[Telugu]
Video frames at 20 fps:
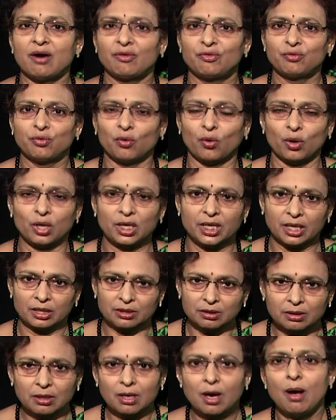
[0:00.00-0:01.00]
ఆ
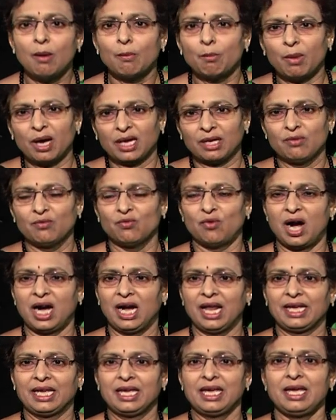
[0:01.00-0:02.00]
ఫోల్డరు మనం
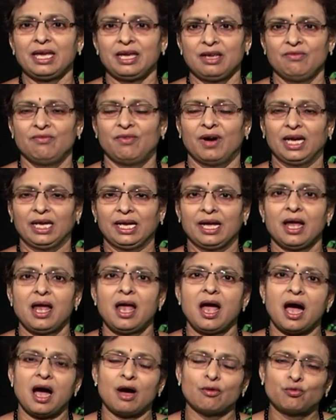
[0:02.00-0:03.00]
వాళ్ళకి ఇవ్వాలి
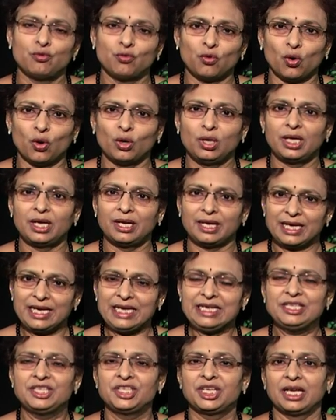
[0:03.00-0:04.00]
ఆ ఫోల్డర్
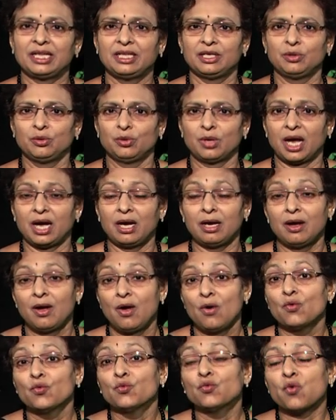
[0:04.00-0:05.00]
ఇచ్చేది కూడా
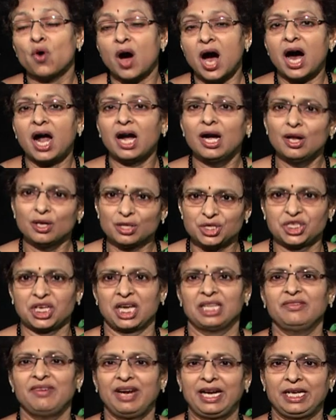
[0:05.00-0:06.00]
వాళ్ళు
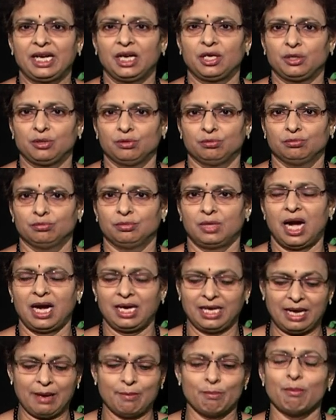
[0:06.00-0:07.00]
చదివేటట్టు
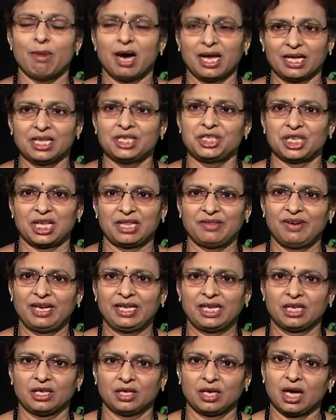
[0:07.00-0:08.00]
అంటే మనం
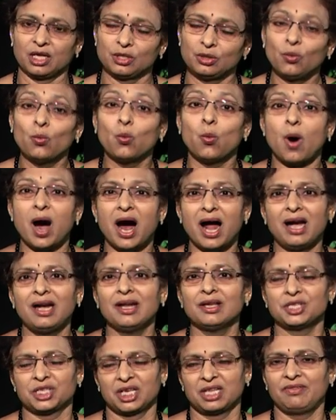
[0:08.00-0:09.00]
చదివేటట్టు కాదు
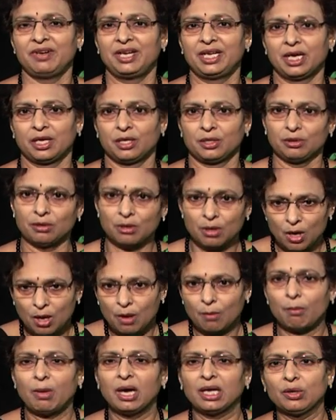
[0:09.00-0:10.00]
వాళ్ళు చదివేటట్టు
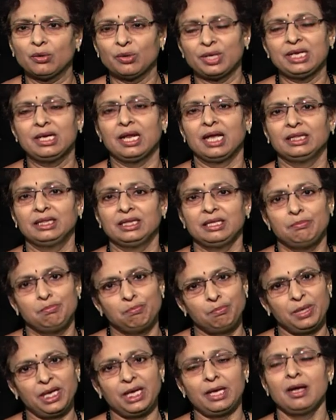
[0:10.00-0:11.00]
మనం ఇలా
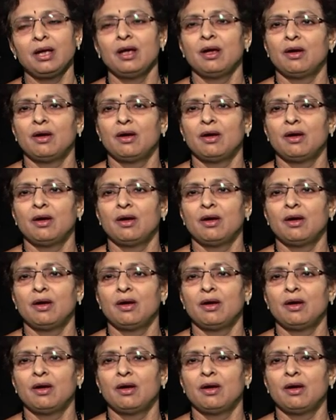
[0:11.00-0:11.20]
తిప్పి